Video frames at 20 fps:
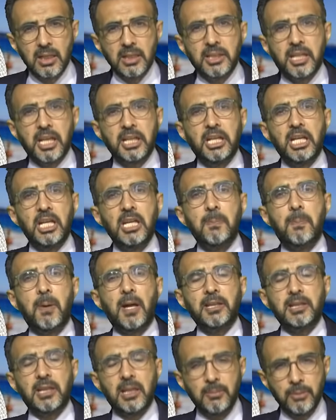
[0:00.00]
tekeri
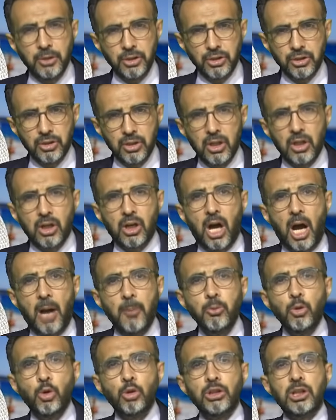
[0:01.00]
patlamış
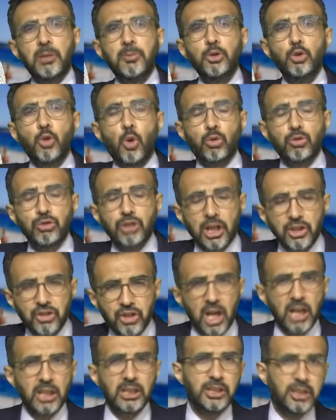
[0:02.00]
kamyon gibi yokuş
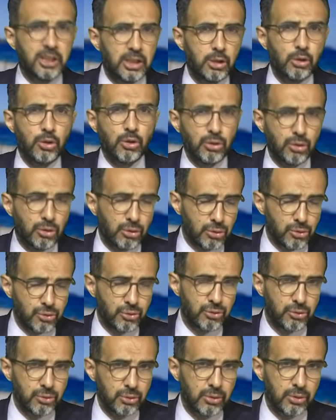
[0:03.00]
aşağı gittiğini görüyoruz.